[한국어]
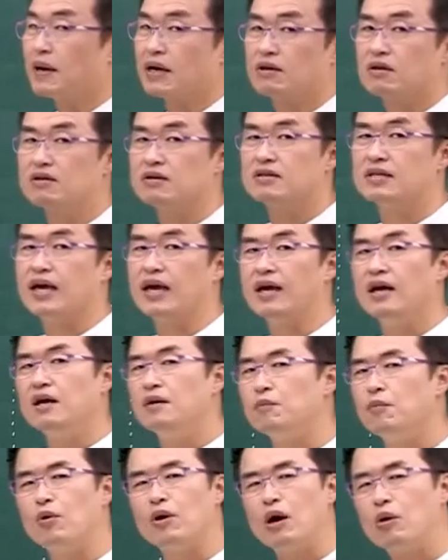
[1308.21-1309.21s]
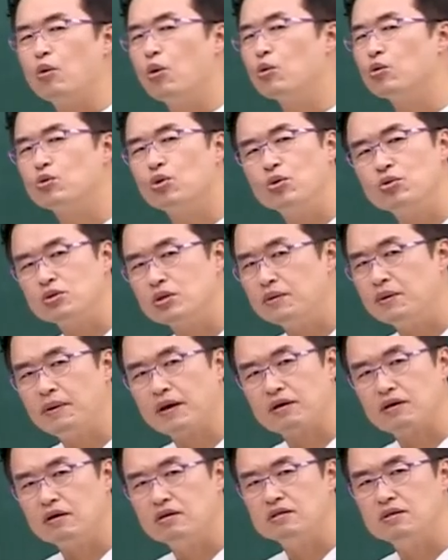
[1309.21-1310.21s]
바뀌었는데 뭔가 공통점이
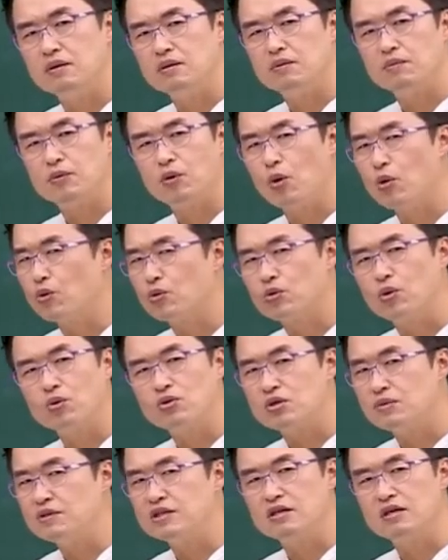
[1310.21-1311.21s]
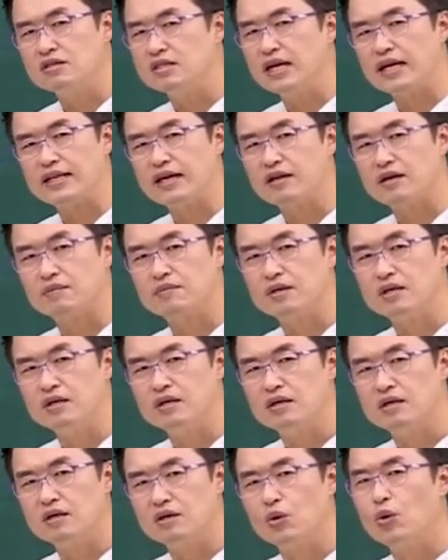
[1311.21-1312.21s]
바뀌어 공통점이 느껴지지 않아요, 여러분들?
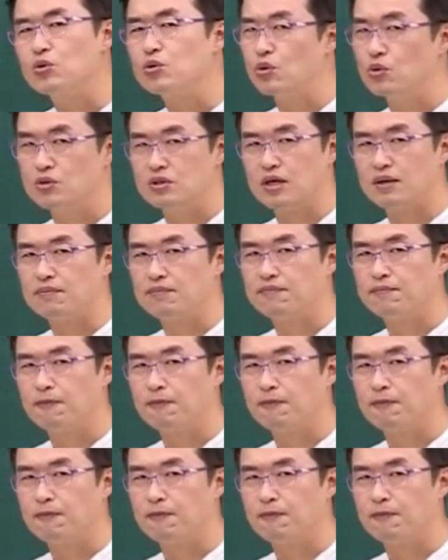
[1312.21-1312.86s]
공통점.